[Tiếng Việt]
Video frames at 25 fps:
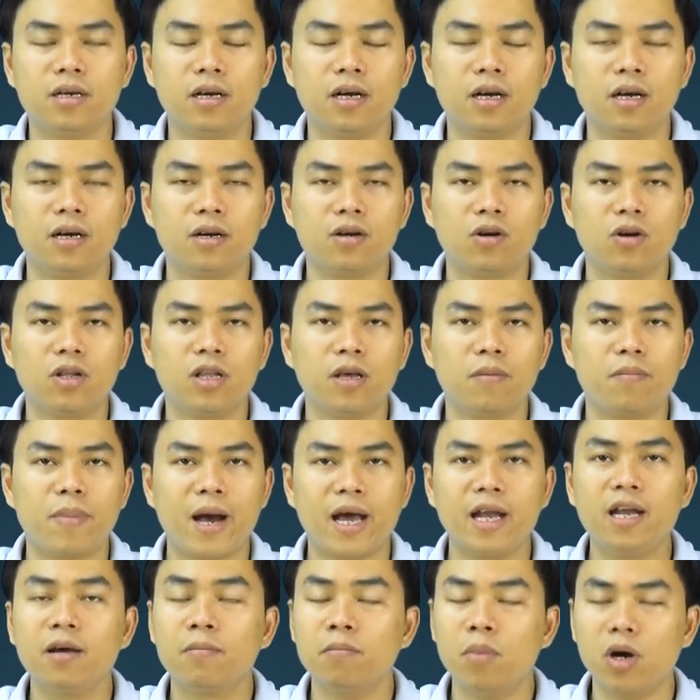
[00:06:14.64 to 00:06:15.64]
à, có thể
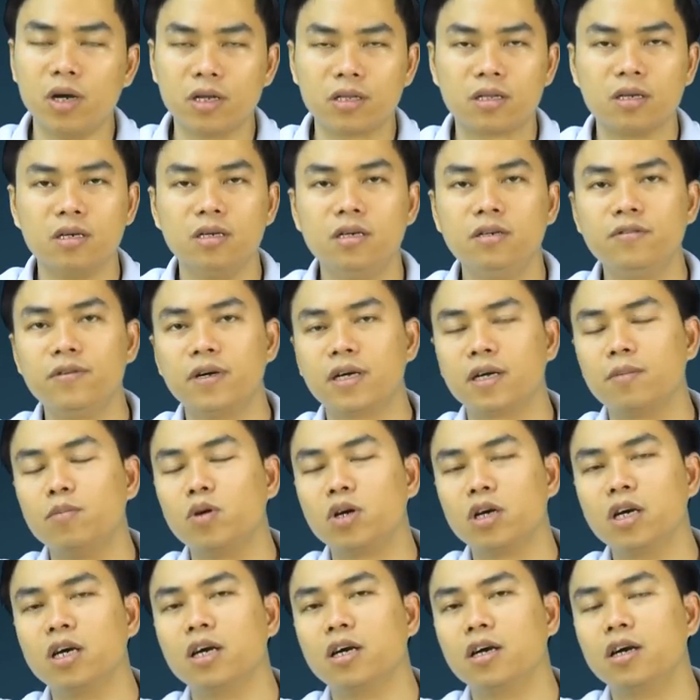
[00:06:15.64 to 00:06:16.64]
bán được mọi thứ và cái
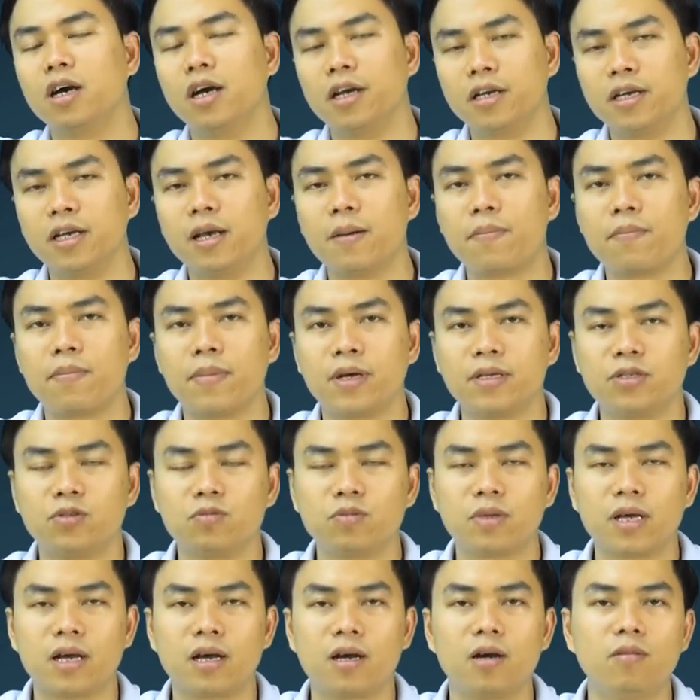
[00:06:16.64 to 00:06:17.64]
một người khởi nghiệp mà
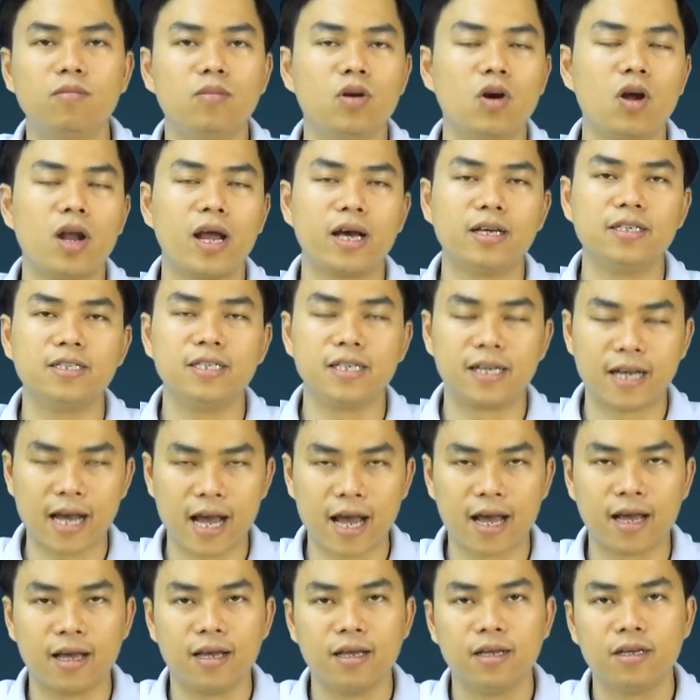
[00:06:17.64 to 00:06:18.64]
chúng ta không lo lắng gì
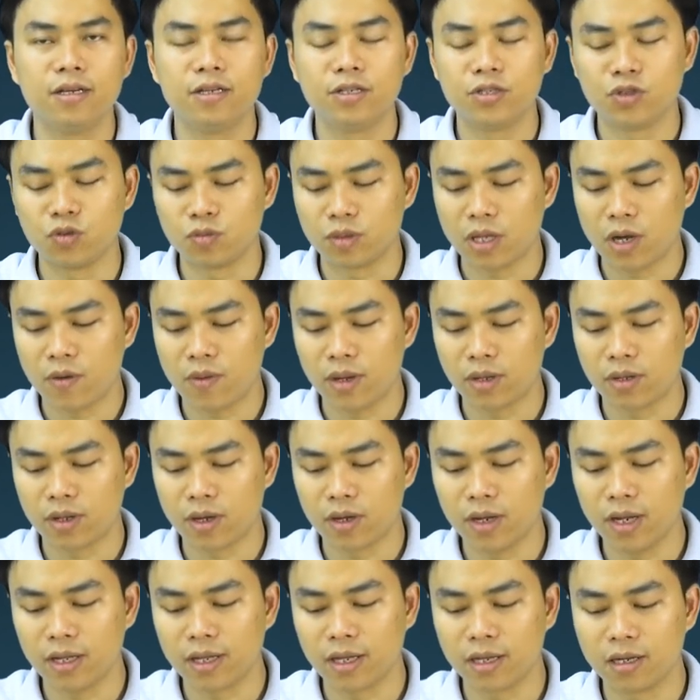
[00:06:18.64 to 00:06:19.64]
cả chúng ta hoàn
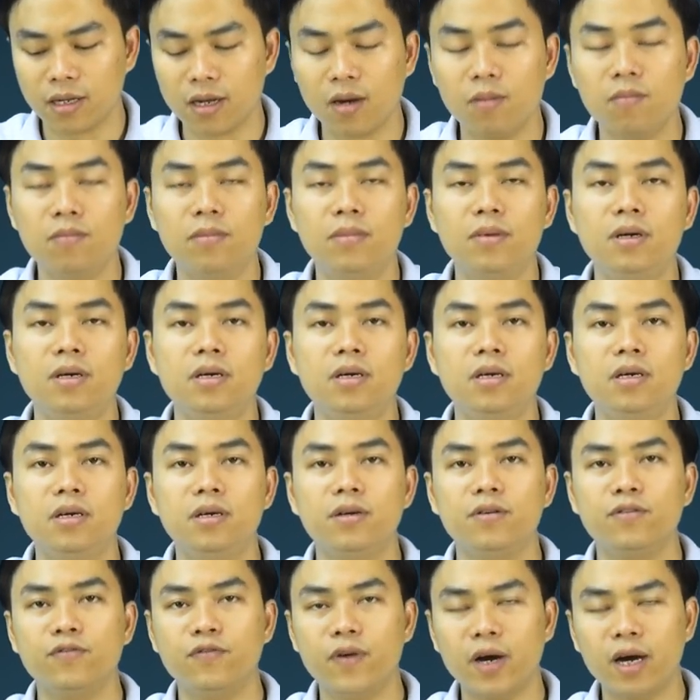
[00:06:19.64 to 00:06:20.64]
toàn có thể thành công
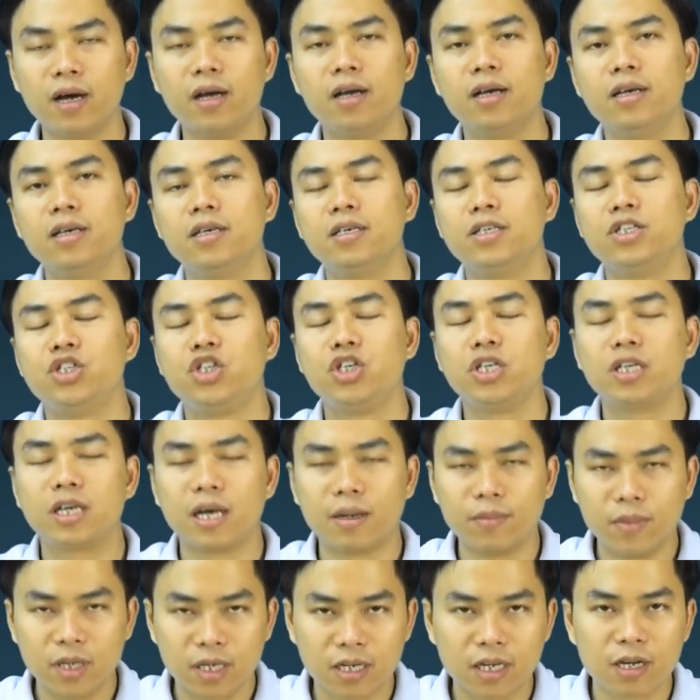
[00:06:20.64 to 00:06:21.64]
vâng xin
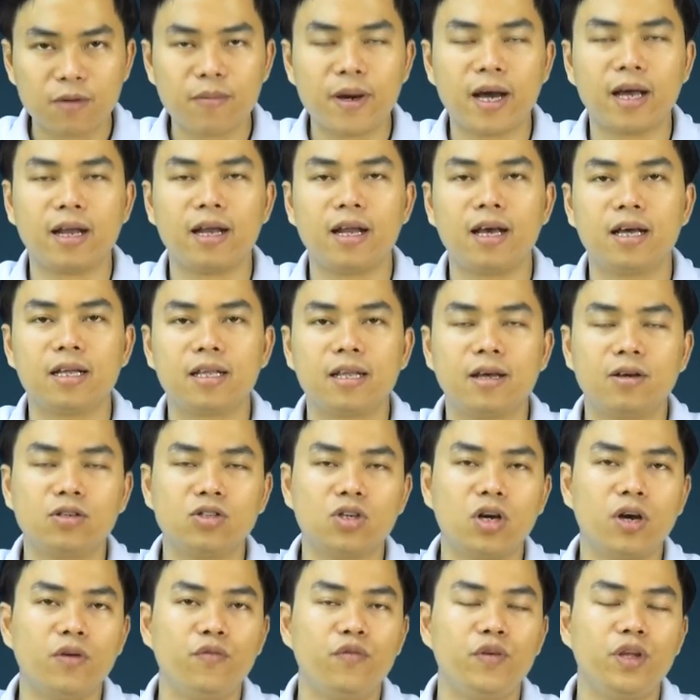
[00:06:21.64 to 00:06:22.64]
cảm ơn các bạn đã theo
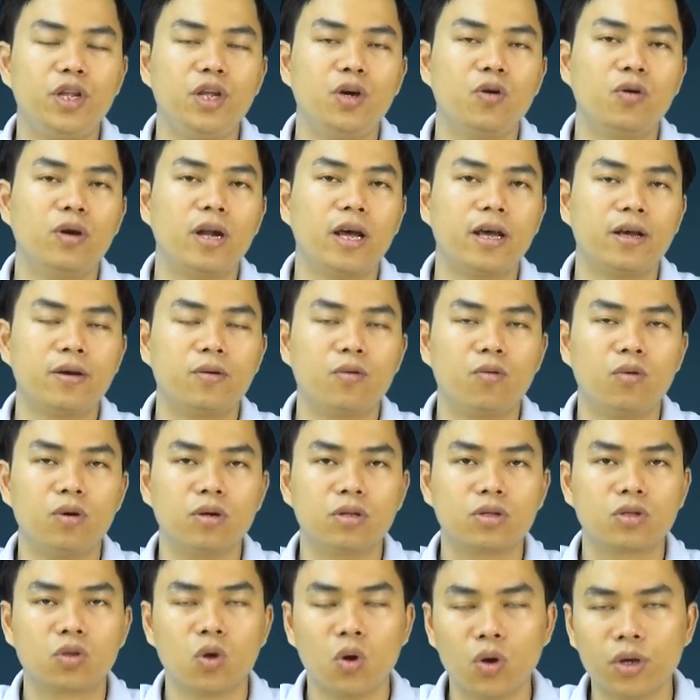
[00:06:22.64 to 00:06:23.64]
dõi video này của
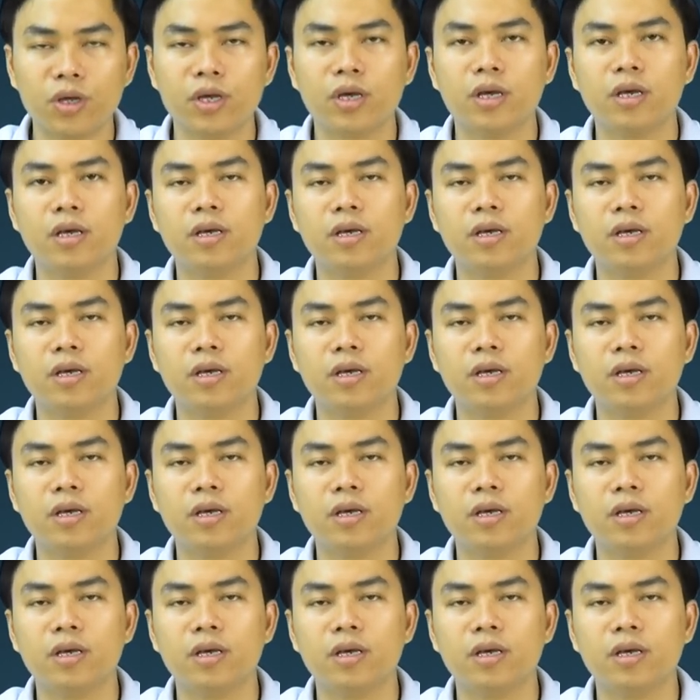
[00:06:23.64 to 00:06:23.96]
tôi